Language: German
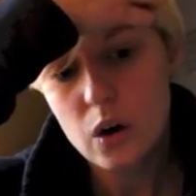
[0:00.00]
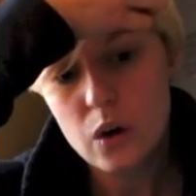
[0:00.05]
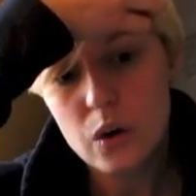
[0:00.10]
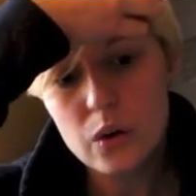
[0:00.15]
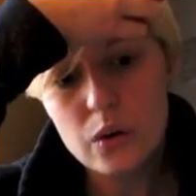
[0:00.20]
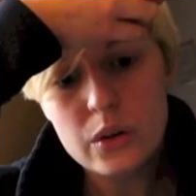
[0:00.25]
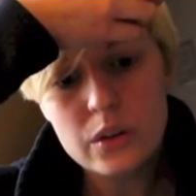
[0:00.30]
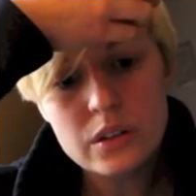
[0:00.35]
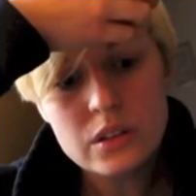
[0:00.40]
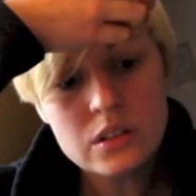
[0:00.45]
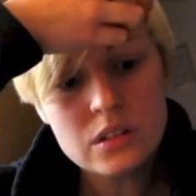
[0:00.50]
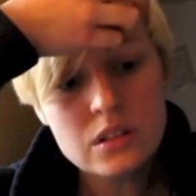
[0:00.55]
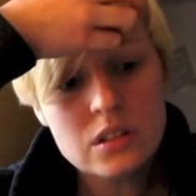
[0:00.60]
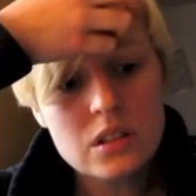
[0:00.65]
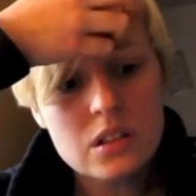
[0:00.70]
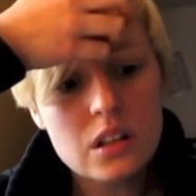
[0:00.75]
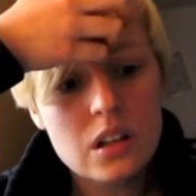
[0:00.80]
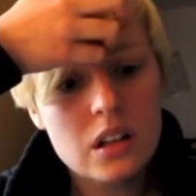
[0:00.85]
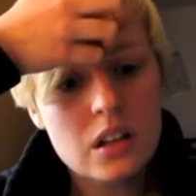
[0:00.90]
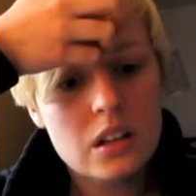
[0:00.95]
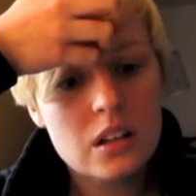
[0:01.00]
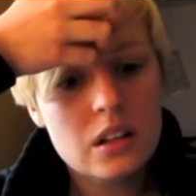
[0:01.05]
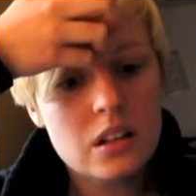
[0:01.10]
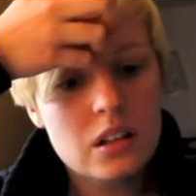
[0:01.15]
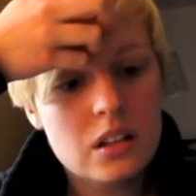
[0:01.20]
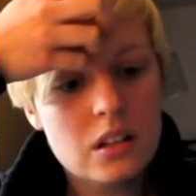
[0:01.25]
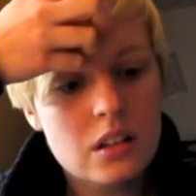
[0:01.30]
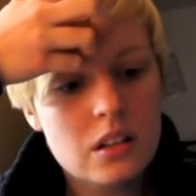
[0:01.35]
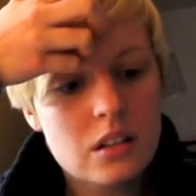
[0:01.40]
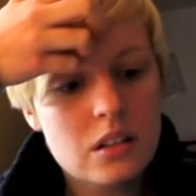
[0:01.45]
Und
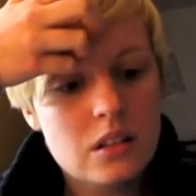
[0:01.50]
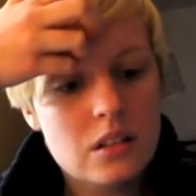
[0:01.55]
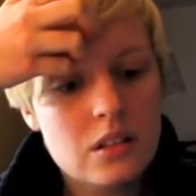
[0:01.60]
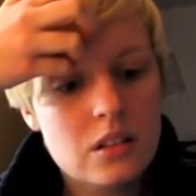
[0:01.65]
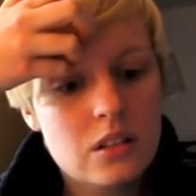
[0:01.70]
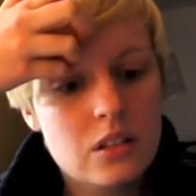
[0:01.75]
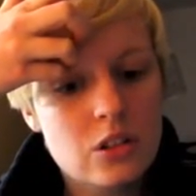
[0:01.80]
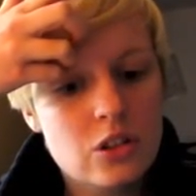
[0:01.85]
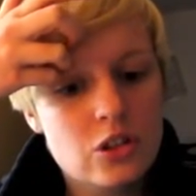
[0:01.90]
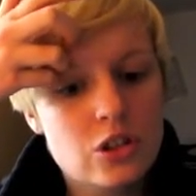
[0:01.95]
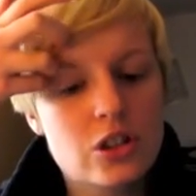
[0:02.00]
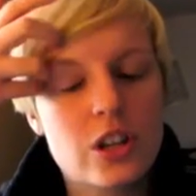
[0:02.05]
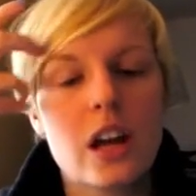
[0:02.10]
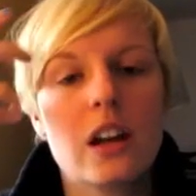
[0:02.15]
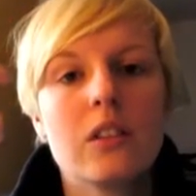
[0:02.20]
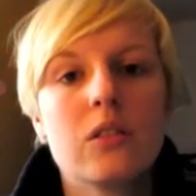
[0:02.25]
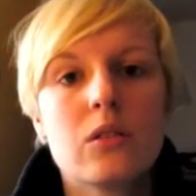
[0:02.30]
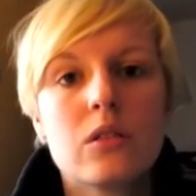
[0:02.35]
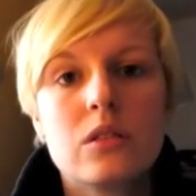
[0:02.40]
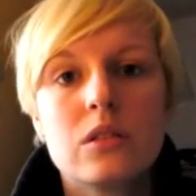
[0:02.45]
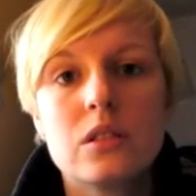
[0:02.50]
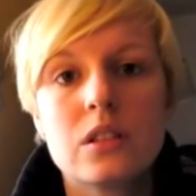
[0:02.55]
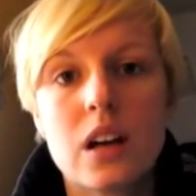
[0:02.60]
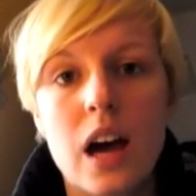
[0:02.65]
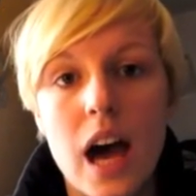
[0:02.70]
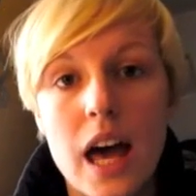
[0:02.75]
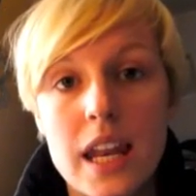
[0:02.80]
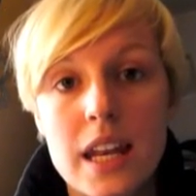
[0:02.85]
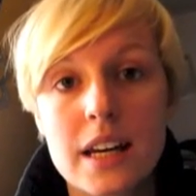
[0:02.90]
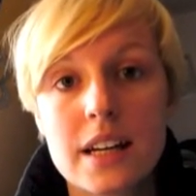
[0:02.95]
äh, Jen und
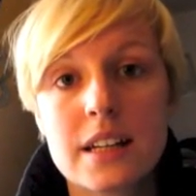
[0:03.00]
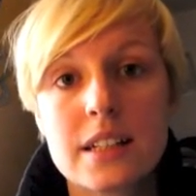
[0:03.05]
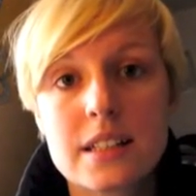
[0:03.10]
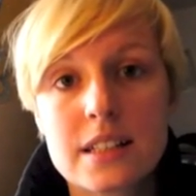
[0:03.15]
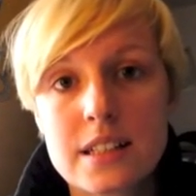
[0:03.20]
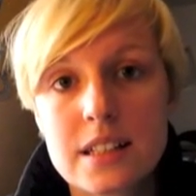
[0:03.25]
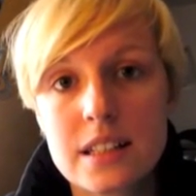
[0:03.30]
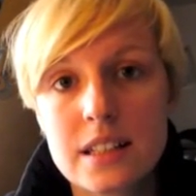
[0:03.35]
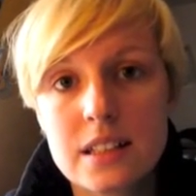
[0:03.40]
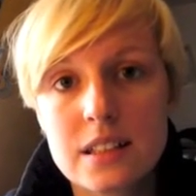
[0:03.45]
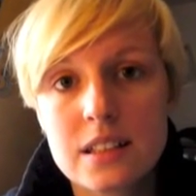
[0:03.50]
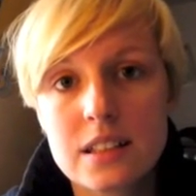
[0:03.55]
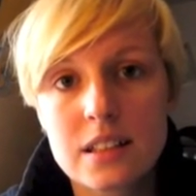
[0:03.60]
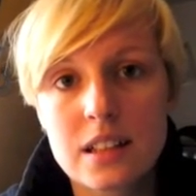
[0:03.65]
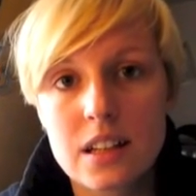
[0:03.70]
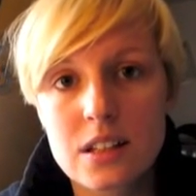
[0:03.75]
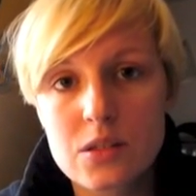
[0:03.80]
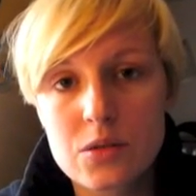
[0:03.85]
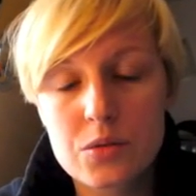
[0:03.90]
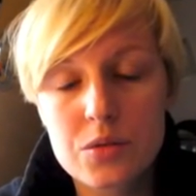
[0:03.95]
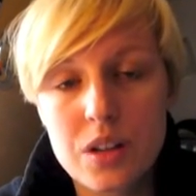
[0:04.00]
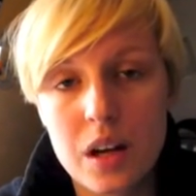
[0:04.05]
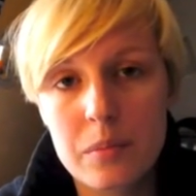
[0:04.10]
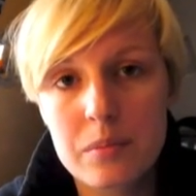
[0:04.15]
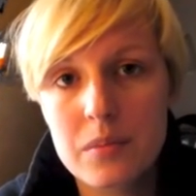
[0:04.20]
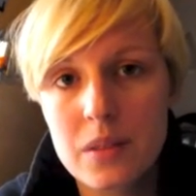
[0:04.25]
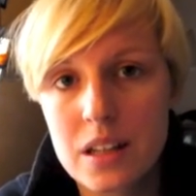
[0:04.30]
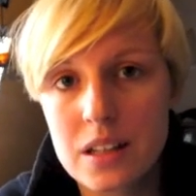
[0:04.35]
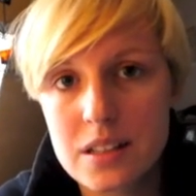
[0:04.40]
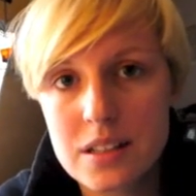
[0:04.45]
Anna sind dann
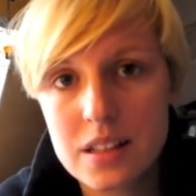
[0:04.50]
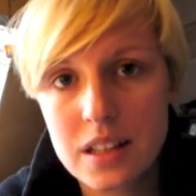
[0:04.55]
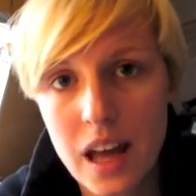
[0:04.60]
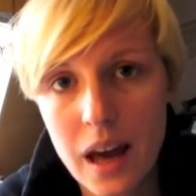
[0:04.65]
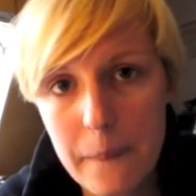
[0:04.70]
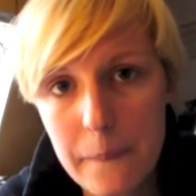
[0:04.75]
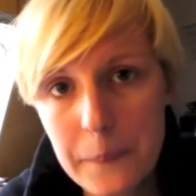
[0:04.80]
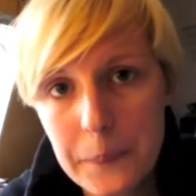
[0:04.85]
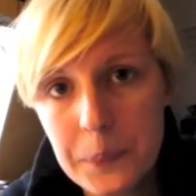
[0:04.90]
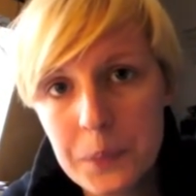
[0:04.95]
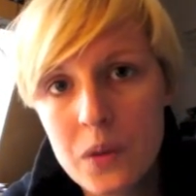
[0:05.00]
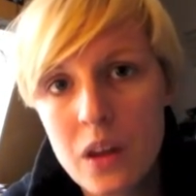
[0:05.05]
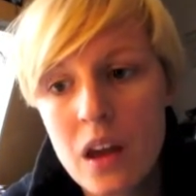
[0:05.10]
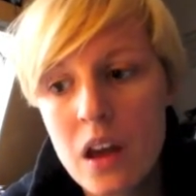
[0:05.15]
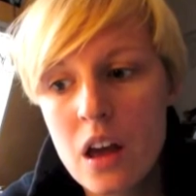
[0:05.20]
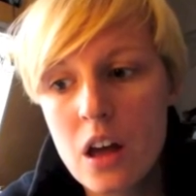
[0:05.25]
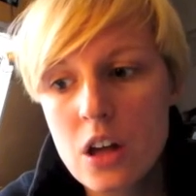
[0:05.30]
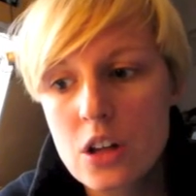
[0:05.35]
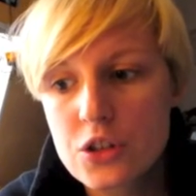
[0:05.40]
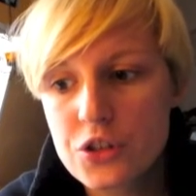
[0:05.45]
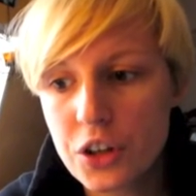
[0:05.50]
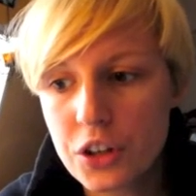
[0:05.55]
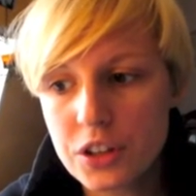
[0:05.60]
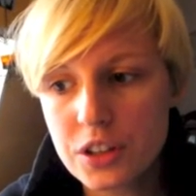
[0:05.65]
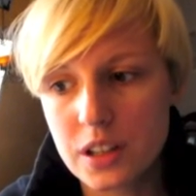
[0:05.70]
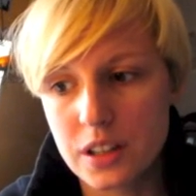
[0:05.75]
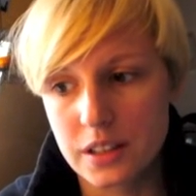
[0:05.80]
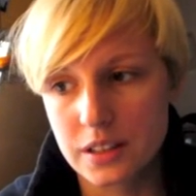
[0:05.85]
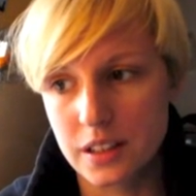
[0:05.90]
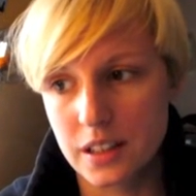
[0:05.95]
zusammen jetzt am
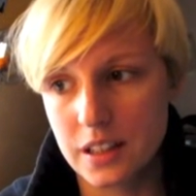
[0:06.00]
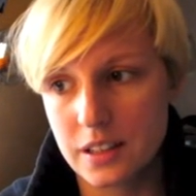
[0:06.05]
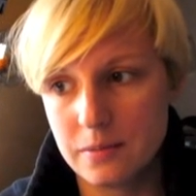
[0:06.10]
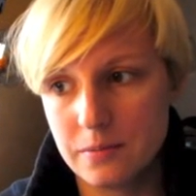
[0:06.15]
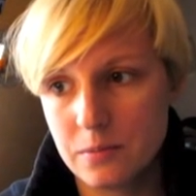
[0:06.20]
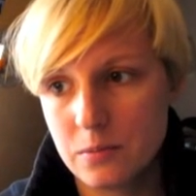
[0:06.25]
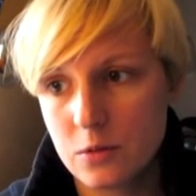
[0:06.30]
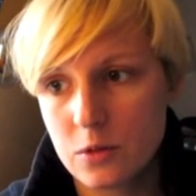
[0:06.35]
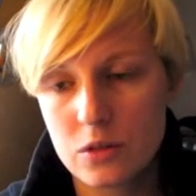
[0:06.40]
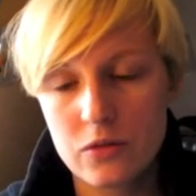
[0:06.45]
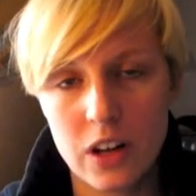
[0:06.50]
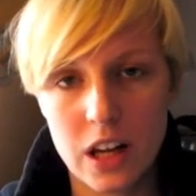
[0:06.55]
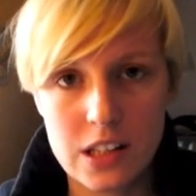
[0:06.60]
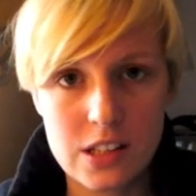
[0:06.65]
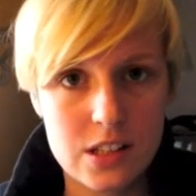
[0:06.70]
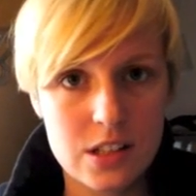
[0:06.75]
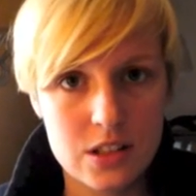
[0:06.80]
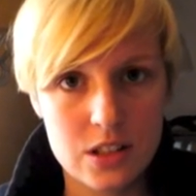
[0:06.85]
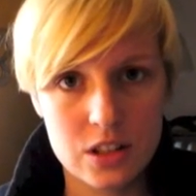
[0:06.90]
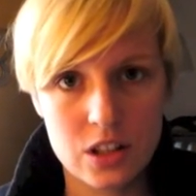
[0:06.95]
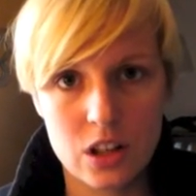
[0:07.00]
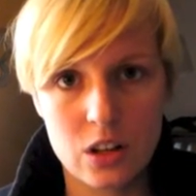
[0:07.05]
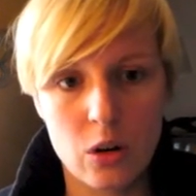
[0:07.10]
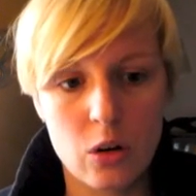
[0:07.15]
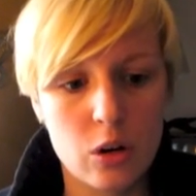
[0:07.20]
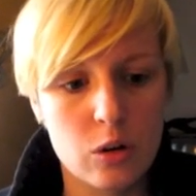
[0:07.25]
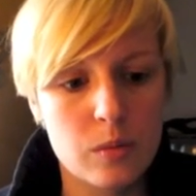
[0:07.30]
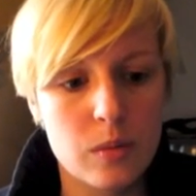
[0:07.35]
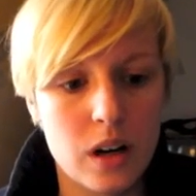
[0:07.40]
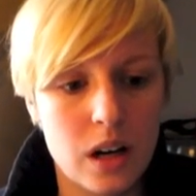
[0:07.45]
Sonntag dran und wechseln sich dann
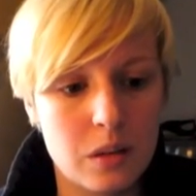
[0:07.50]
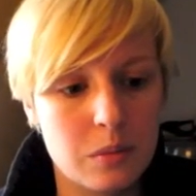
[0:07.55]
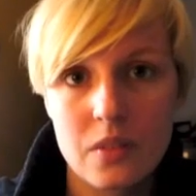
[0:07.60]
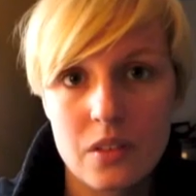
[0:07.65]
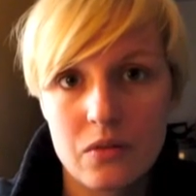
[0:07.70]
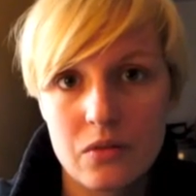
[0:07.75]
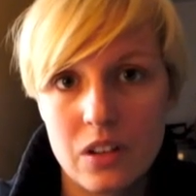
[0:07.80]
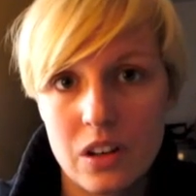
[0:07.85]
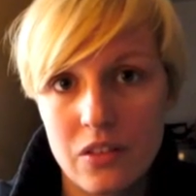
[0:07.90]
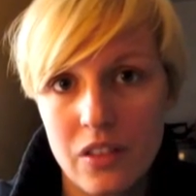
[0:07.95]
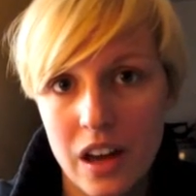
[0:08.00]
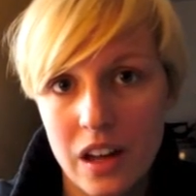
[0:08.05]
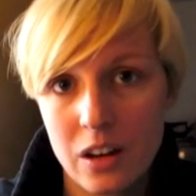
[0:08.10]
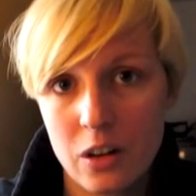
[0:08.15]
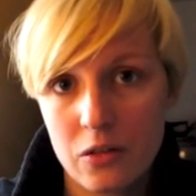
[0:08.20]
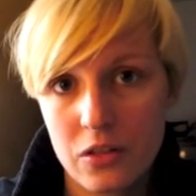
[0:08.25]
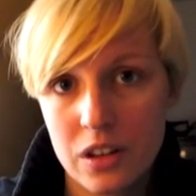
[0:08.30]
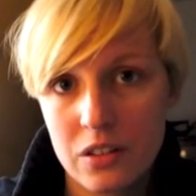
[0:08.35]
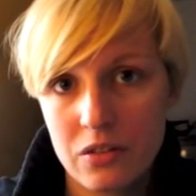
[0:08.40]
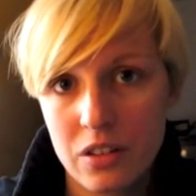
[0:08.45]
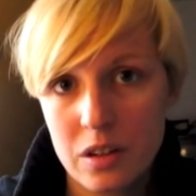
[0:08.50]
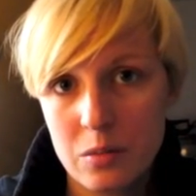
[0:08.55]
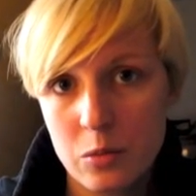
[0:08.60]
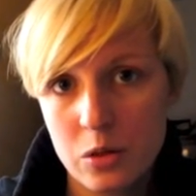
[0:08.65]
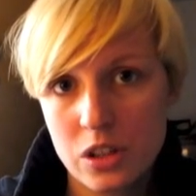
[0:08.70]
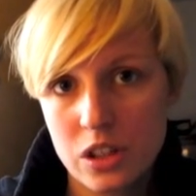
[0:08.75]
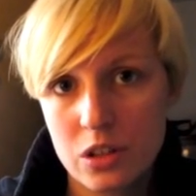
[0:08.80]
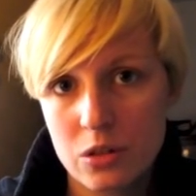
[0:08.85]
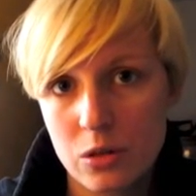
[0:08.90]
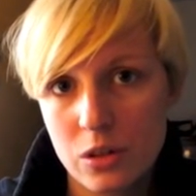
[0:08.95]
auch immer ab. Wir werden auf jeden Fall
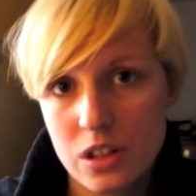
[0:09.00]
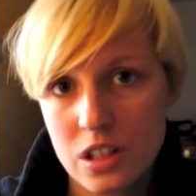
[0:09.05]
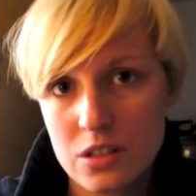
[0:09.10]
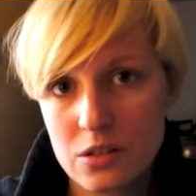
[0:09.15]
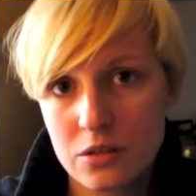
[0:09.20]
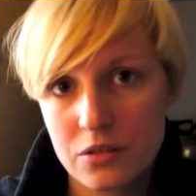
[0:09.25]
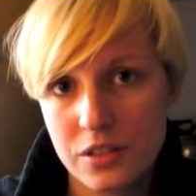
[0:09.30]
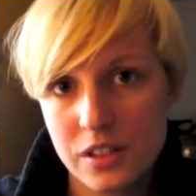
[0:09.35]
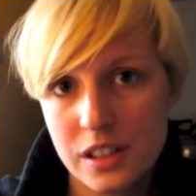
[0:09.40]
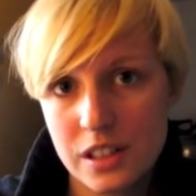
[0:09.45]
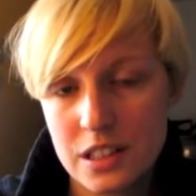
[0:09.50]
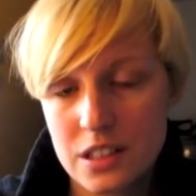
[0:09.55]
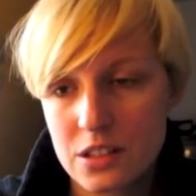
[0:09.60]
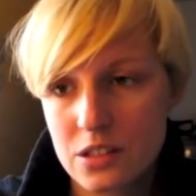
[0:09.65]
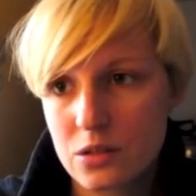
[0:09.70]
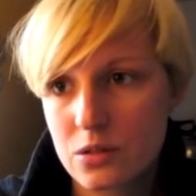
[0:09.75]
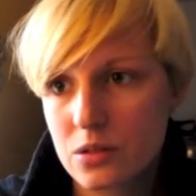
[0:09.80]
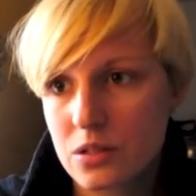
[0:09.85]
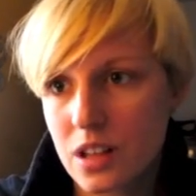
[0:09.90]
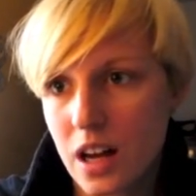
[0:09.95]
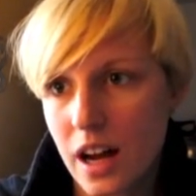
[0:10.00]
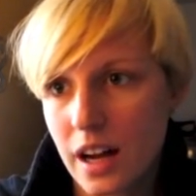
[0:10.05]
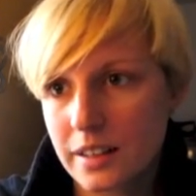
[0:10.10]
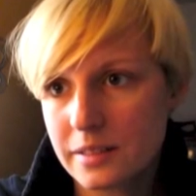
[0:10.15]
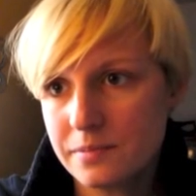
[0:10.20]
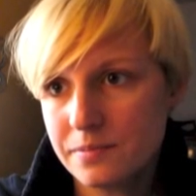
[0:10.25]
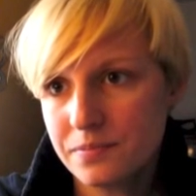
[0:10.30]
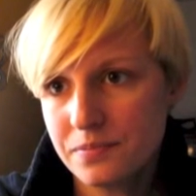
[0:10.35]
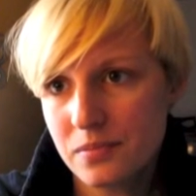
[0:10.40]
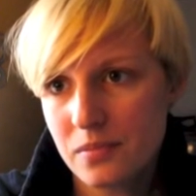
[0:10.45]
Multikulti, so viel ist zu sagen.